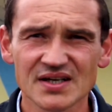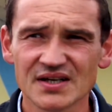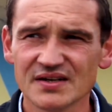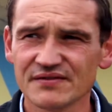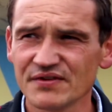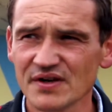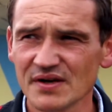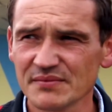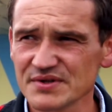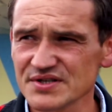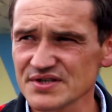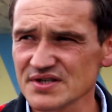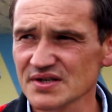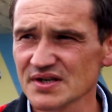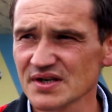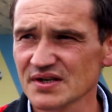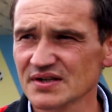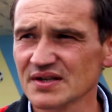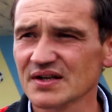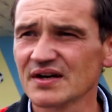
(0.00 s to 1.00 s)
Wiemy,
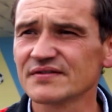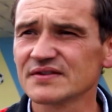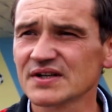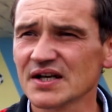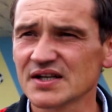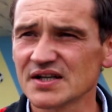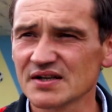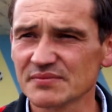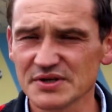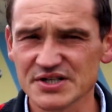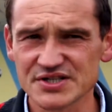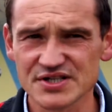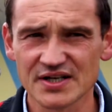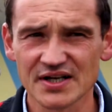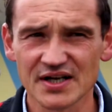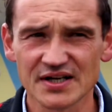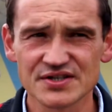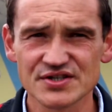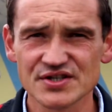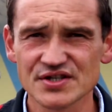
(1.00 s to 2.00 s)
że w takich meczach
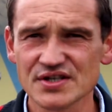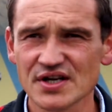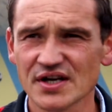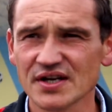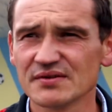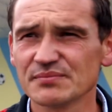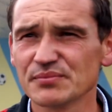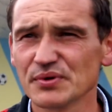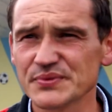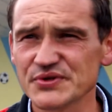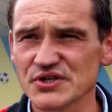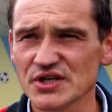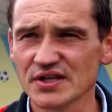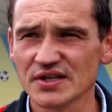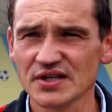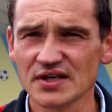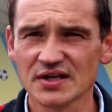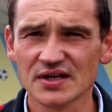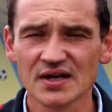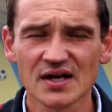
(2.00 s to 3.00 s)
jak dzisiaj,
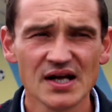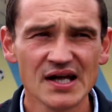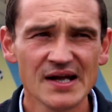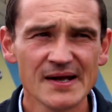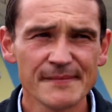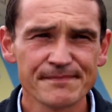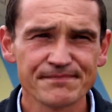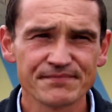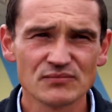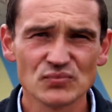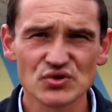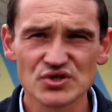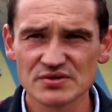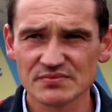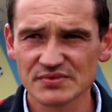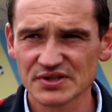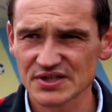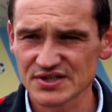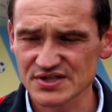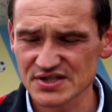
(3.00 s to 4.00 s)
poprzednich,
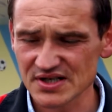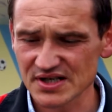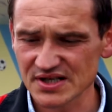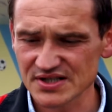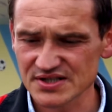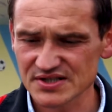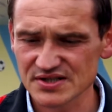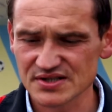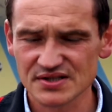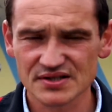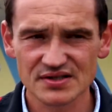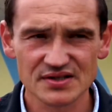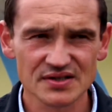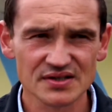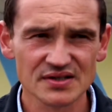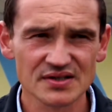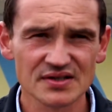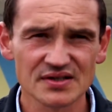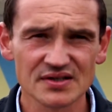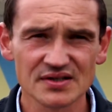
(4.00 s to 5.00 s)
musimy też grać
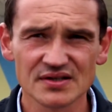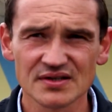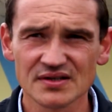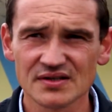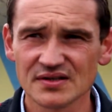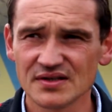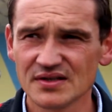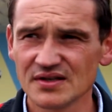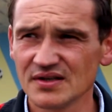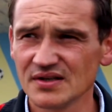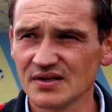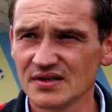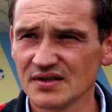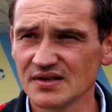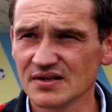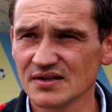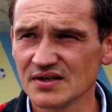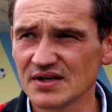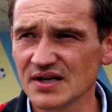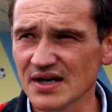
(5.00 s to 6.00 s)
e,
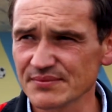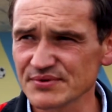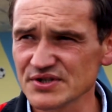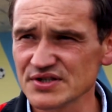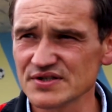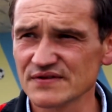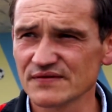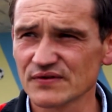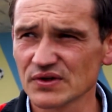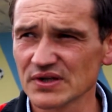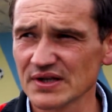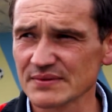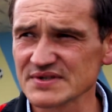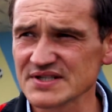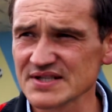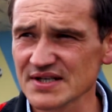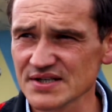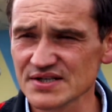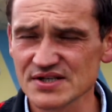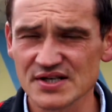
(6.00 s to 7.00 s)
i, i gra przeciwko nam
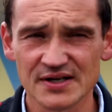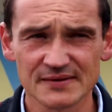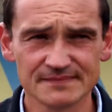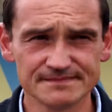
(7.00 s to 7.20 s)
sędzia